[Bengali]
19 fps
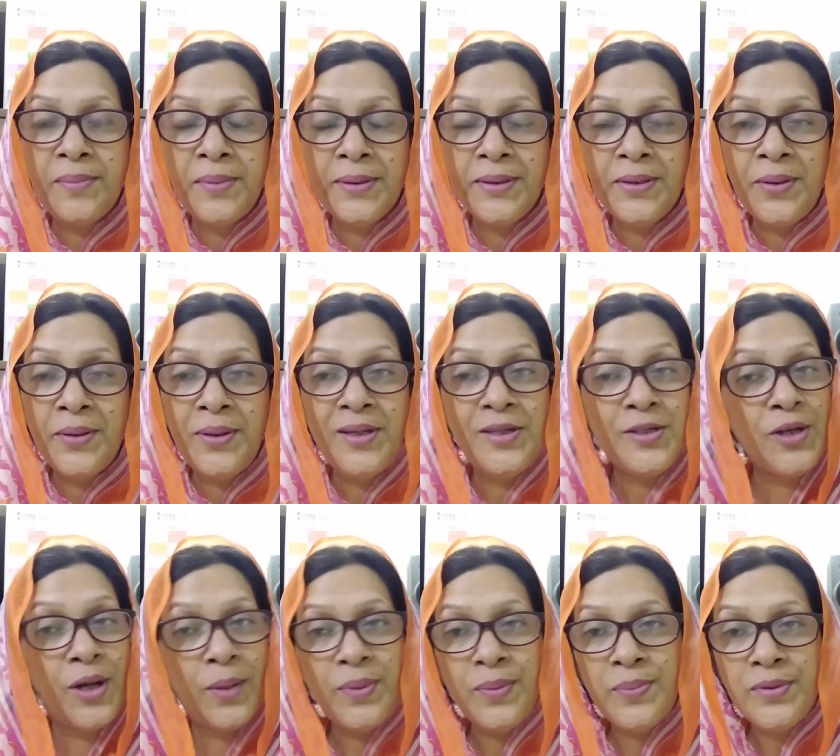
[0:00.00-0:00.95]
কথা বলতে হলে
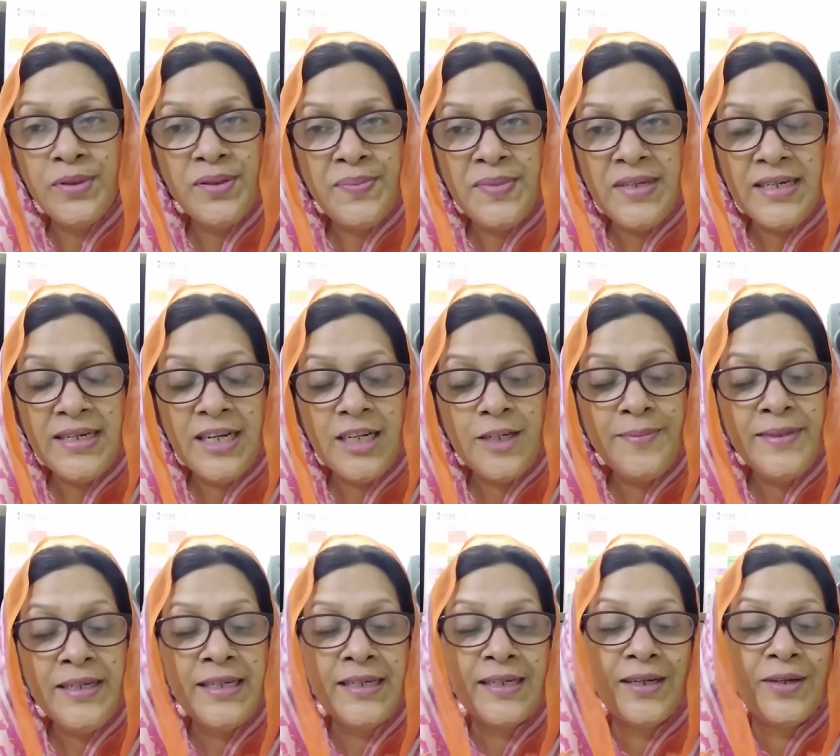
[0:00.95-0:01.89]
সর্বপ্রথম যেটা
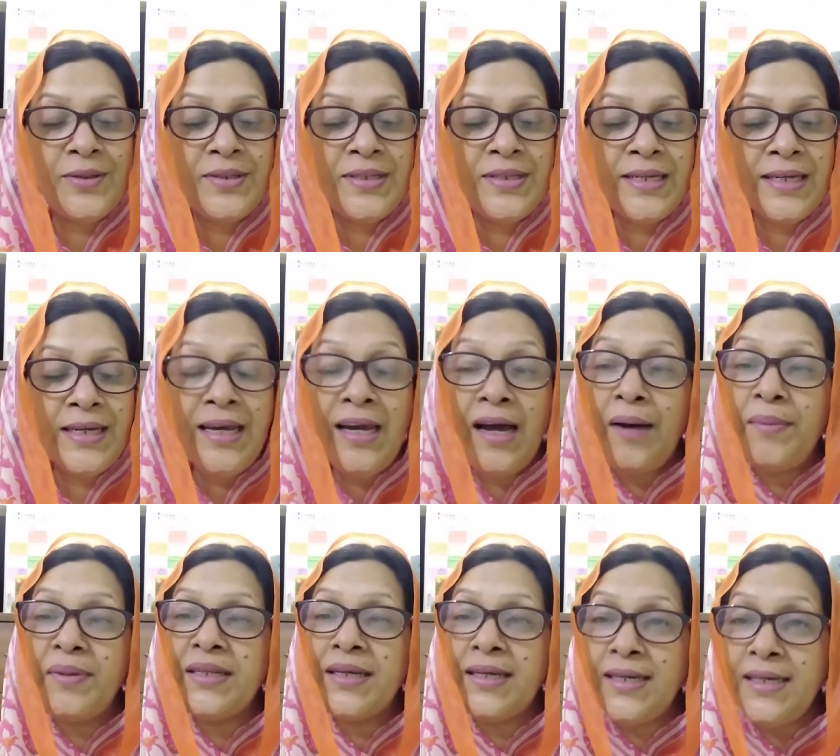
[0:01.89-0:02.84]
আসবে সেটা হচ্ছে কি
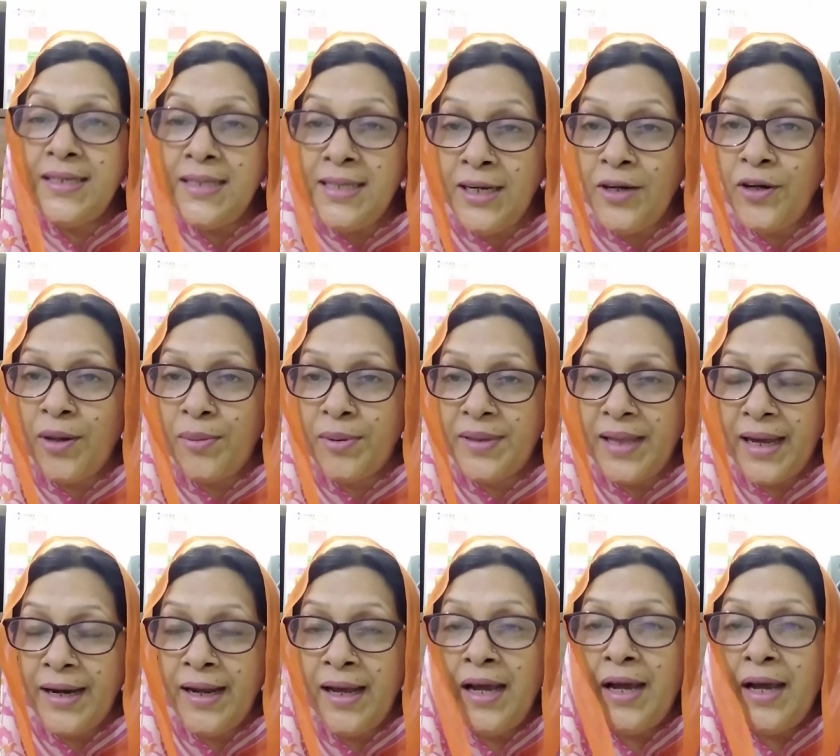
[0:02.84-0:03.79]
আমাদের কৃষির
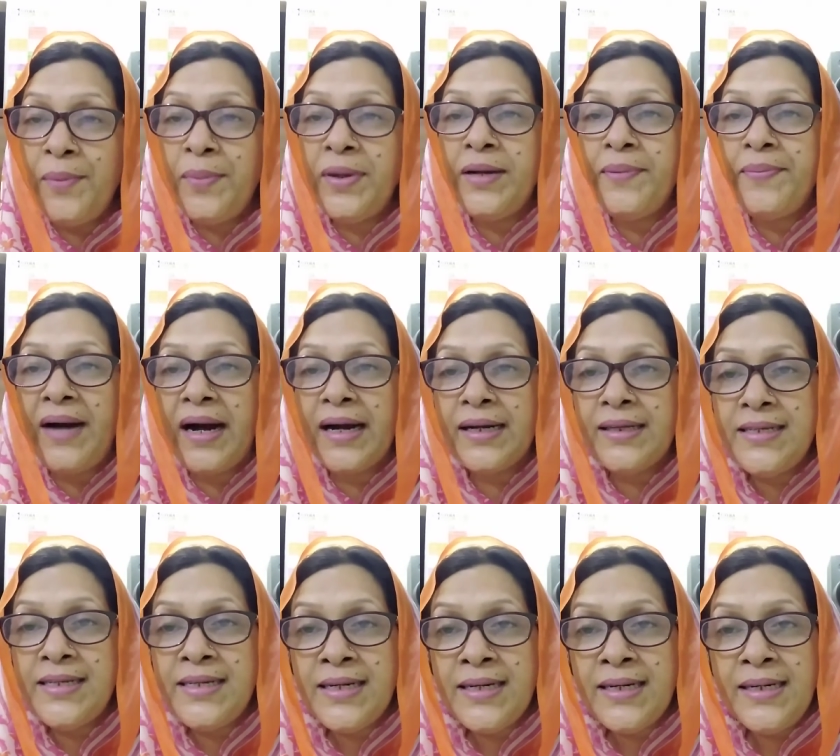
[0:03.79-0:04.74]
অবদান মানে
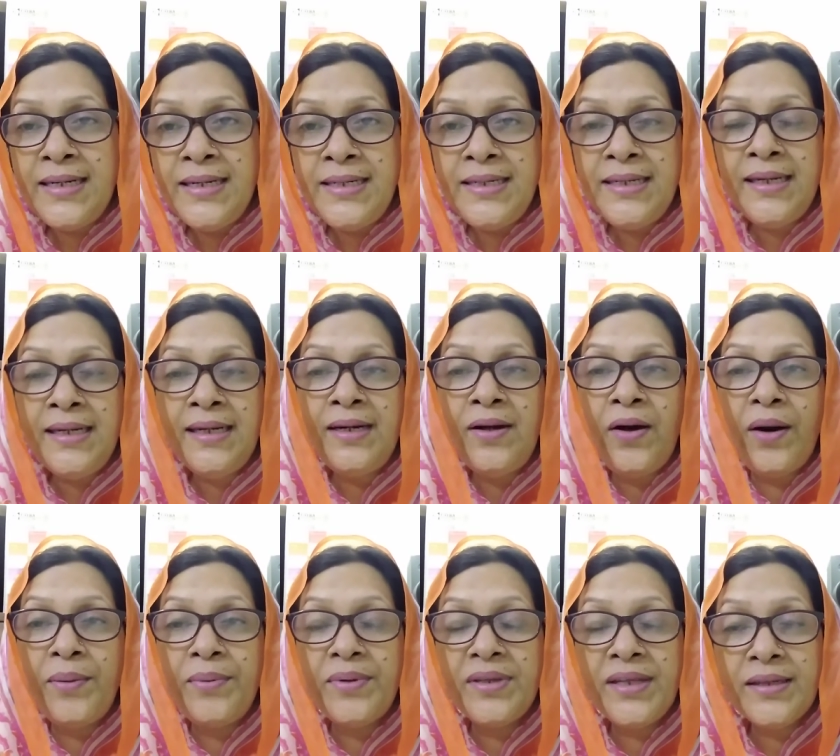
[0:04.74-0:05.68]
বাংলাদেশের কৃষির
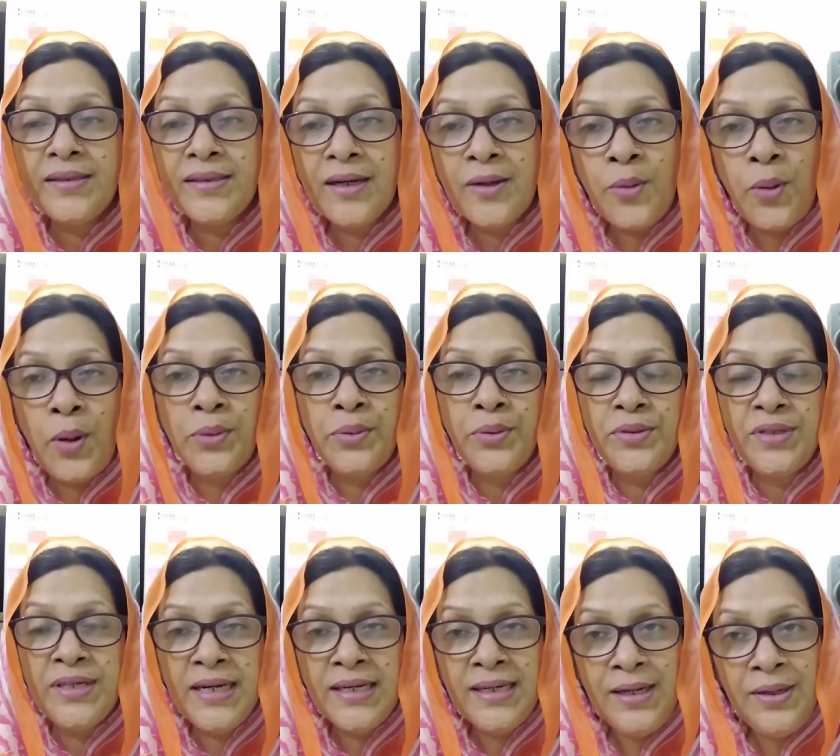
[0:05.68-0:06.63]
অবদানটা কত
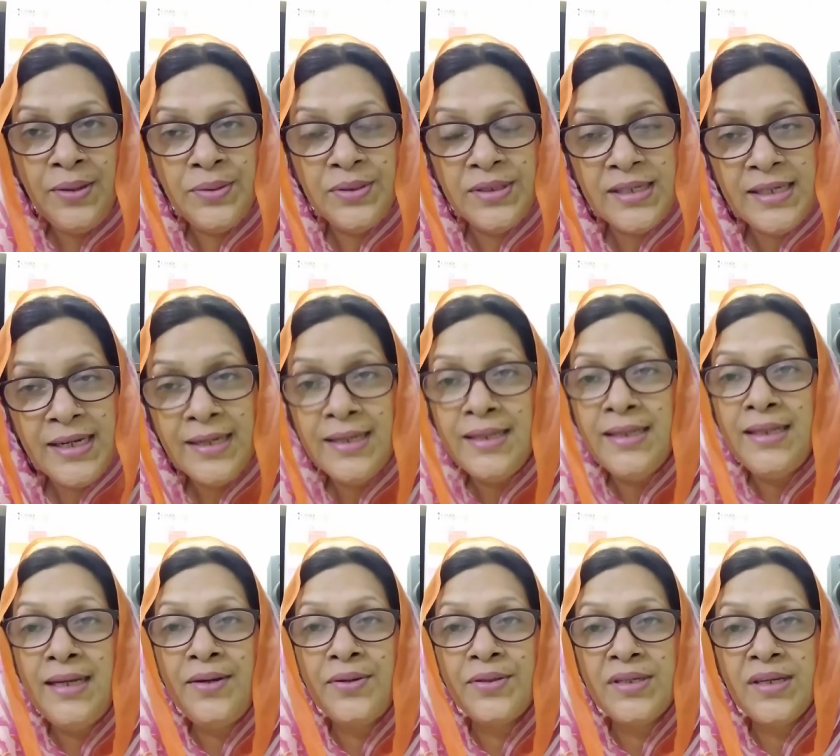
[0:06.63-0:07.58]
সেটাই হচ্ছে সেটা
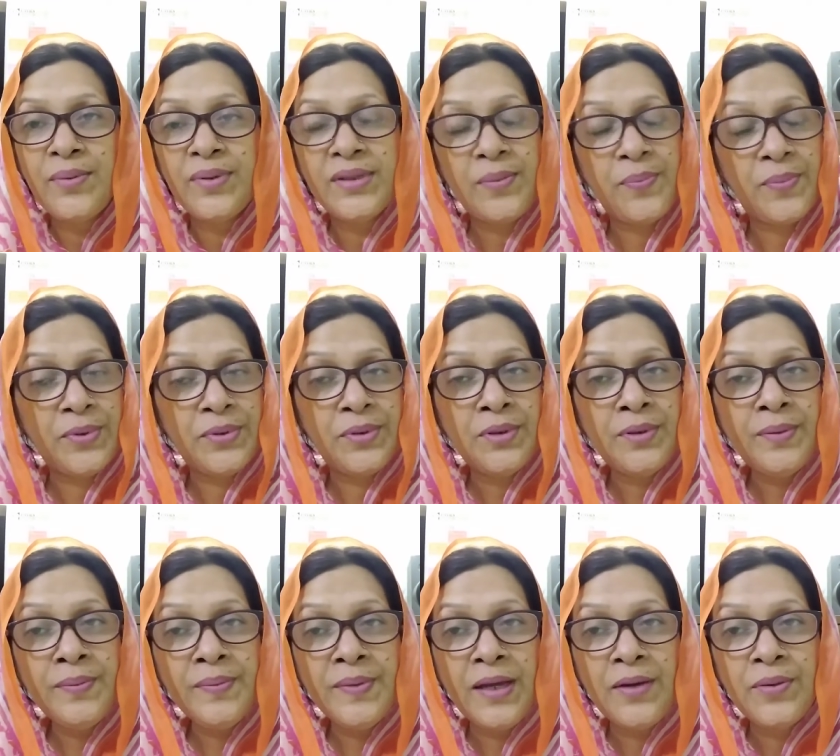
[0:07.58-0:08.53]
দিয়ে হচ্ছে আমাদের
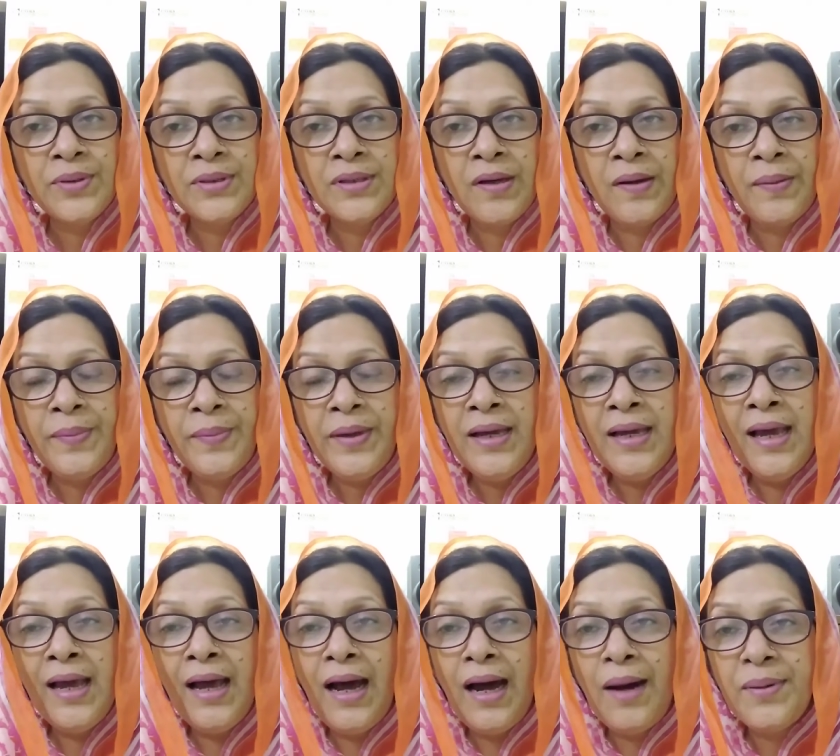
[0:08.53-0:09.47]
প্রথম কি করতে হবে
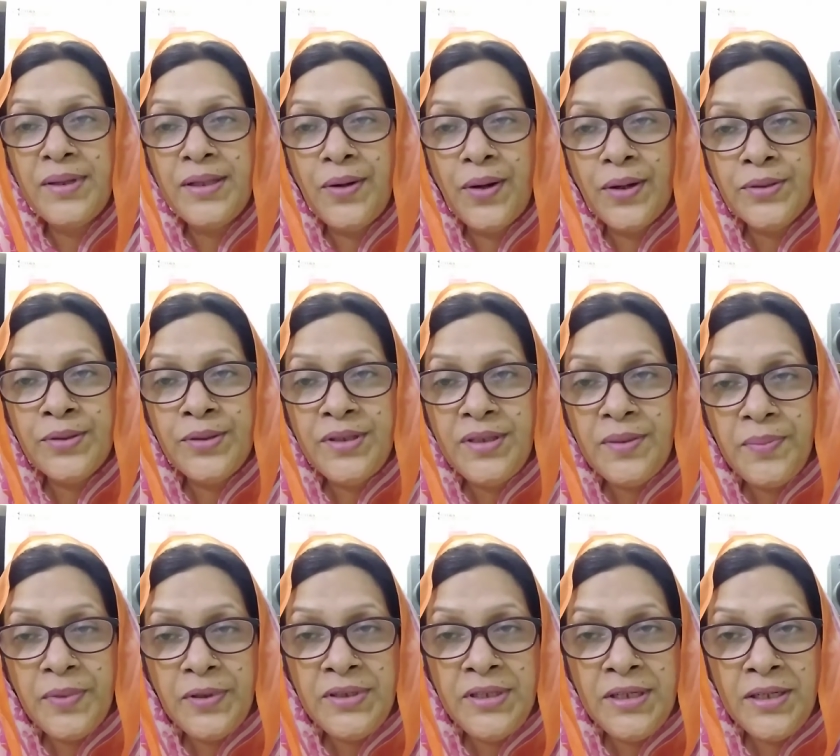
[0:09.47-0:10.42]
আমাদের
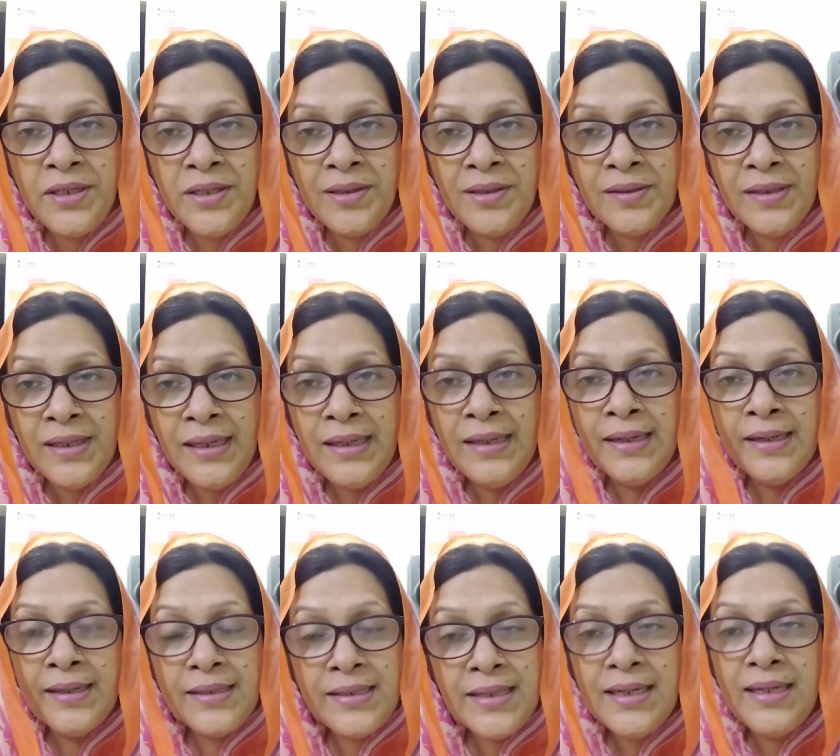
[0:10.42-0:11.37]
অর্থনীতির বৈশিষ্ট্যটা
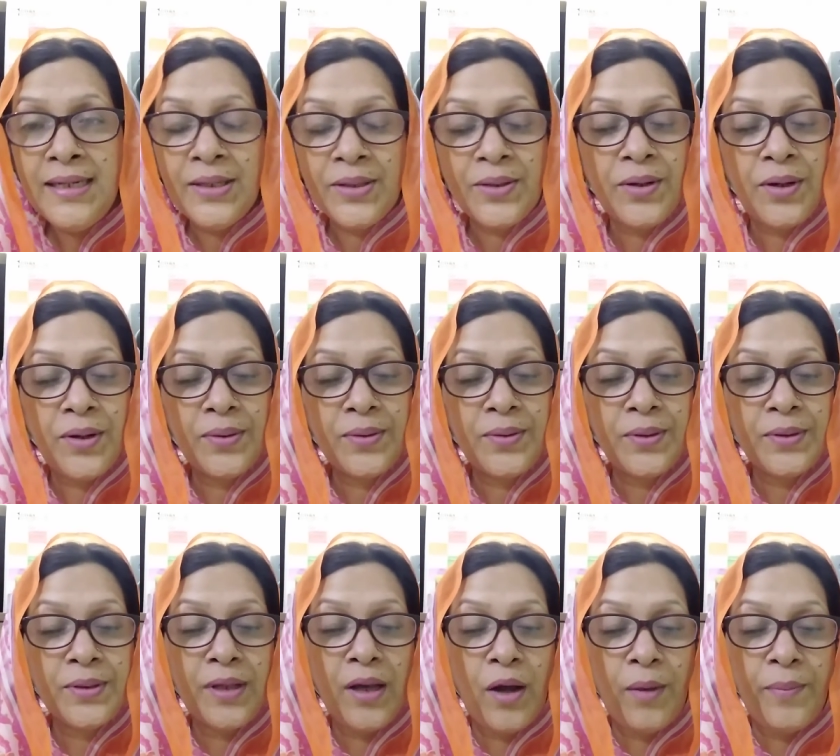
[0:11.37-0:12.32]
চিহ্নিতকরণ
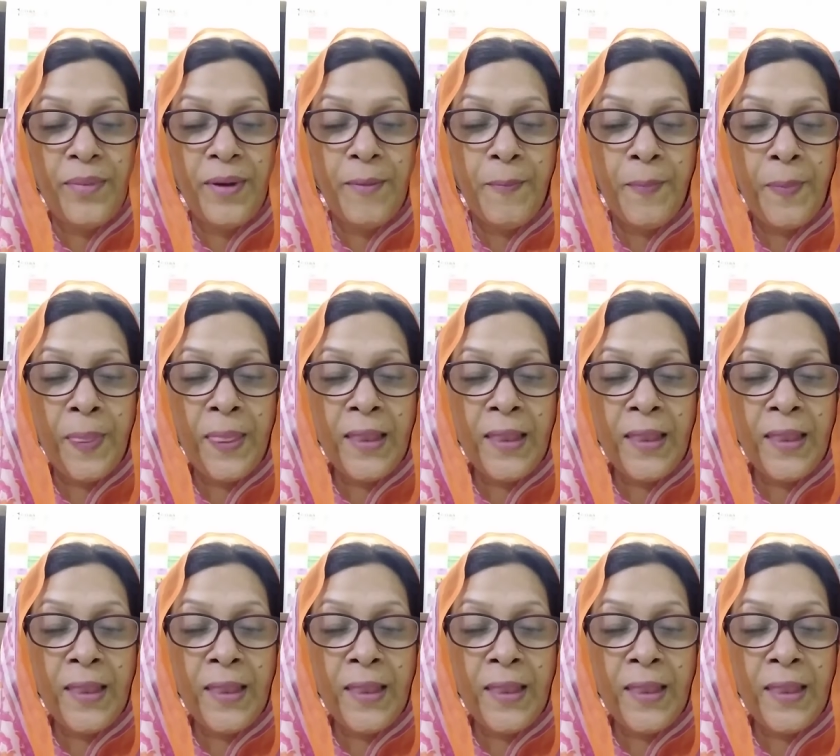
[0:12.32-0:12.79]
করতে হবে